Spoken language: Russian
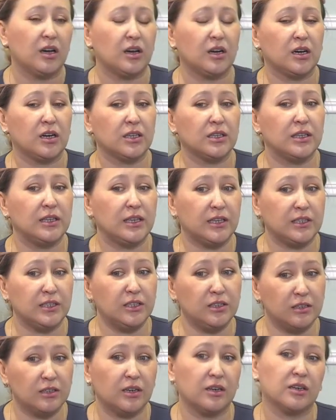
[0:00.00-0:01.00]
А, для
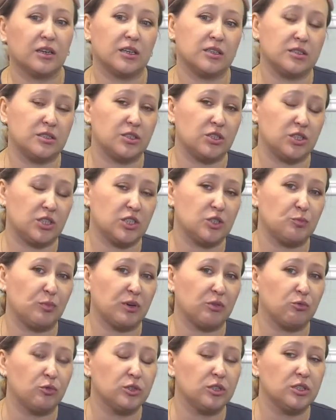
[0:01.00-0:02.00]
них как раз сейчас
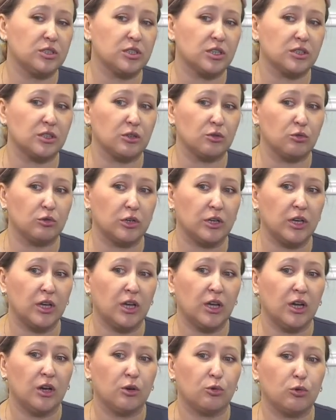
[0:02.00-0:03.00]
проводится такой
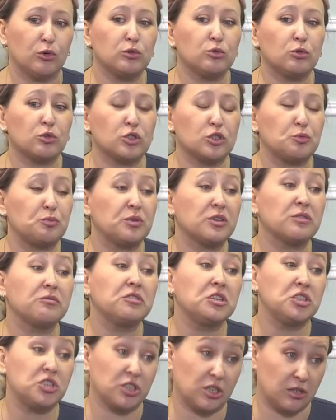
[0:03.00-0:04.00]
конкурс
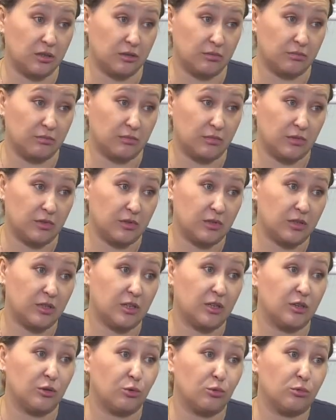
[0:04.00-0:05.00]
первичек –
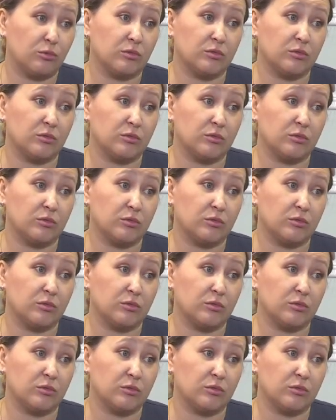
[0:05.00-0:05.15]
а,